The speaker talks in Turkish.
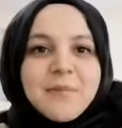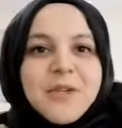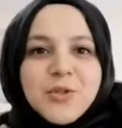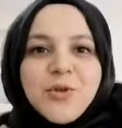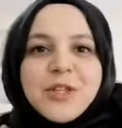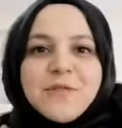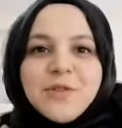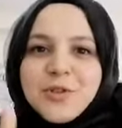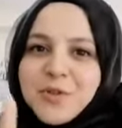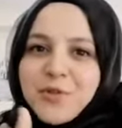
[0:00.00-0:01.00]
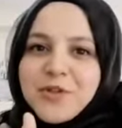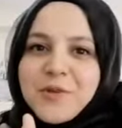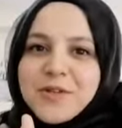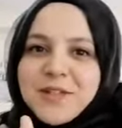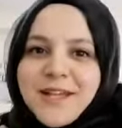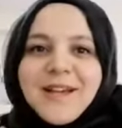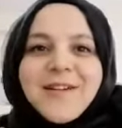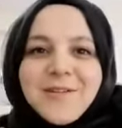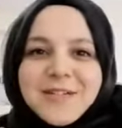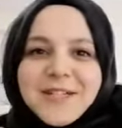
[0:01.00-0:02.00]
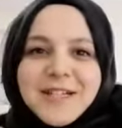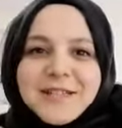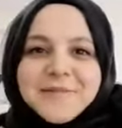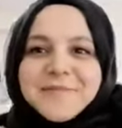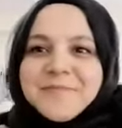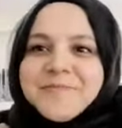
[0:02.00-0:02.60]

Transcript: Bir sonraki videoda görüşmek üzere. Hoşçakalın.